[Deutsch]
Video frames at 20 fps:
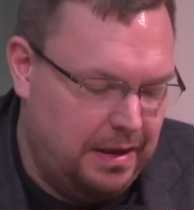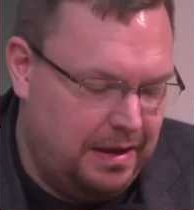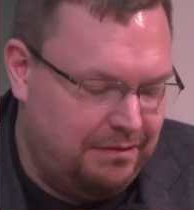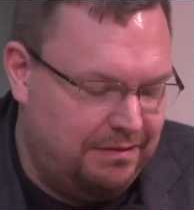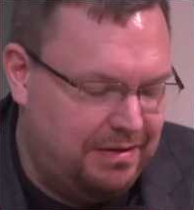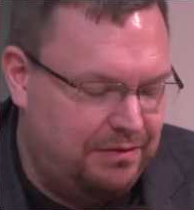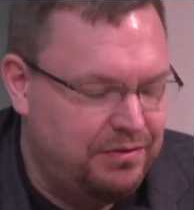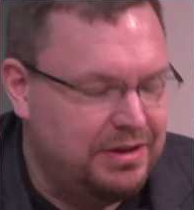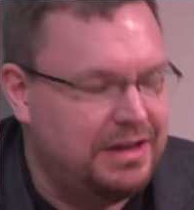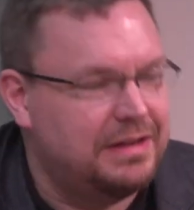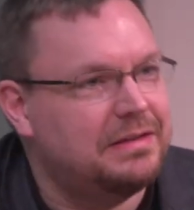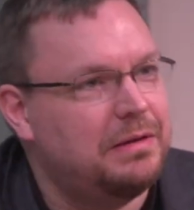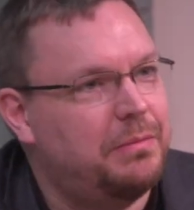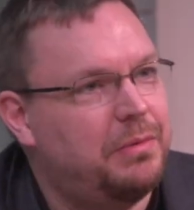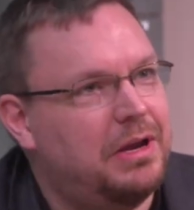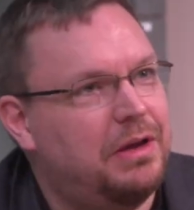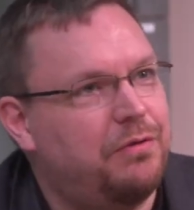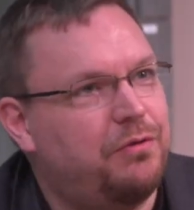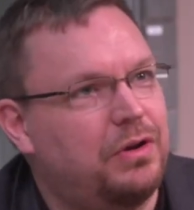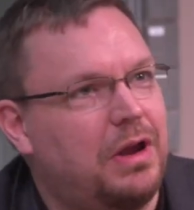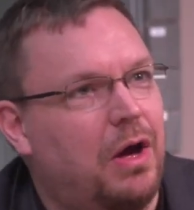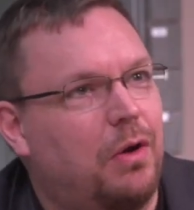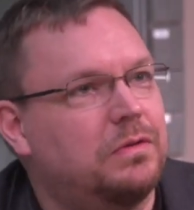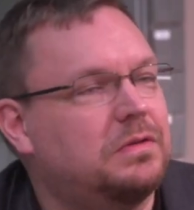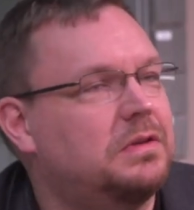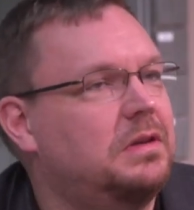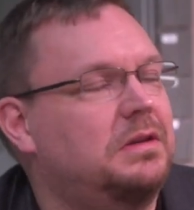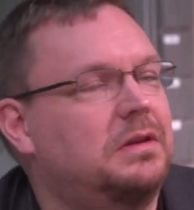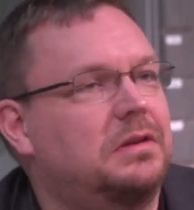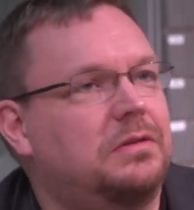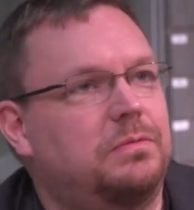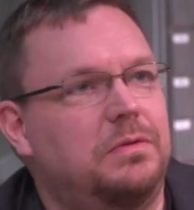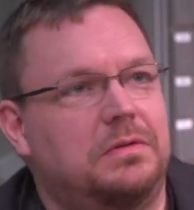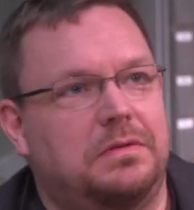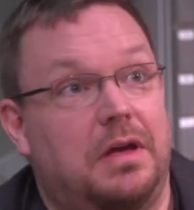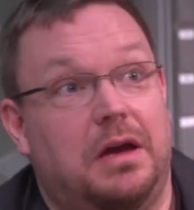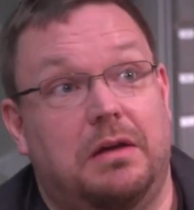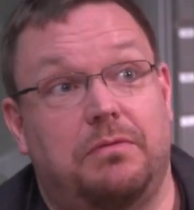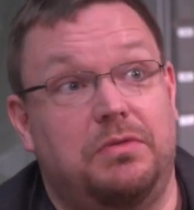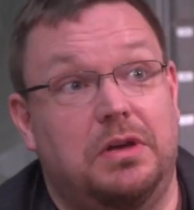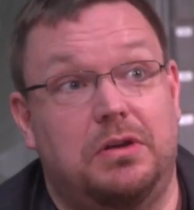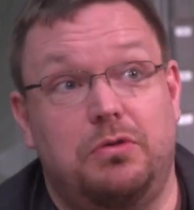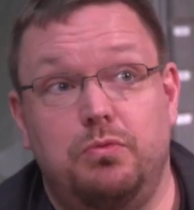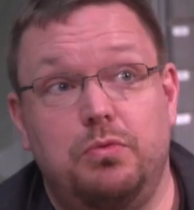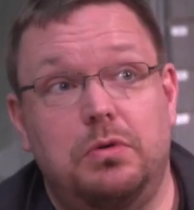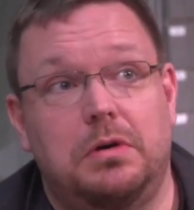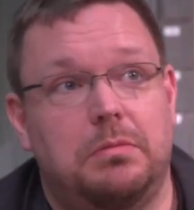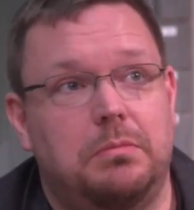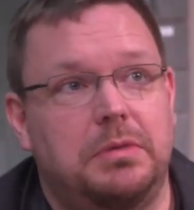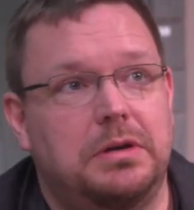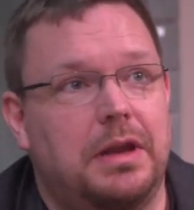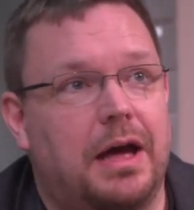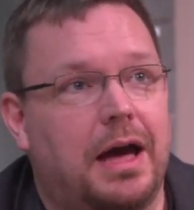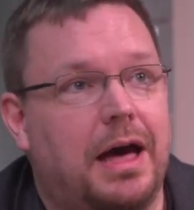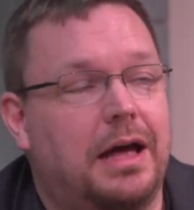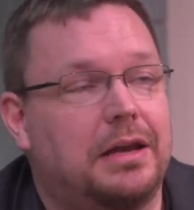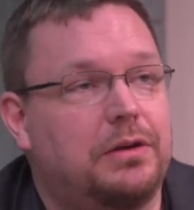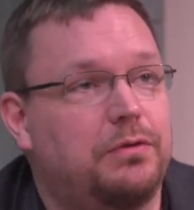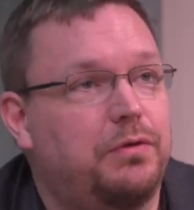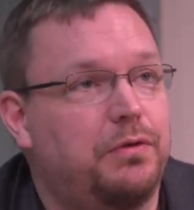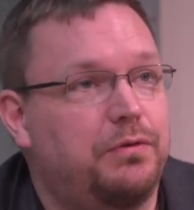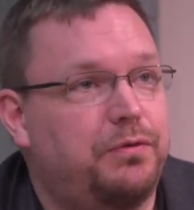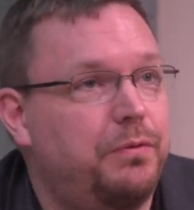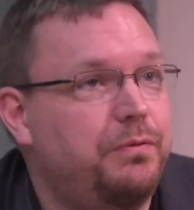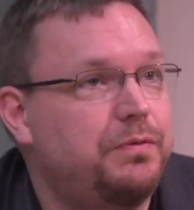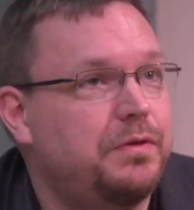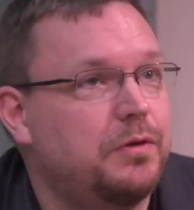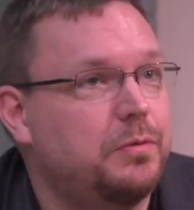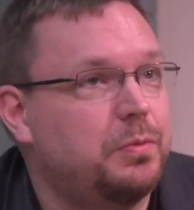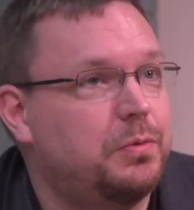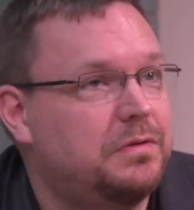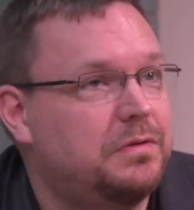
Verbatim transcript: Wenn wir jetzt aber davon ausgehen, dass wir sagen, wir nur mit einer Rate von 50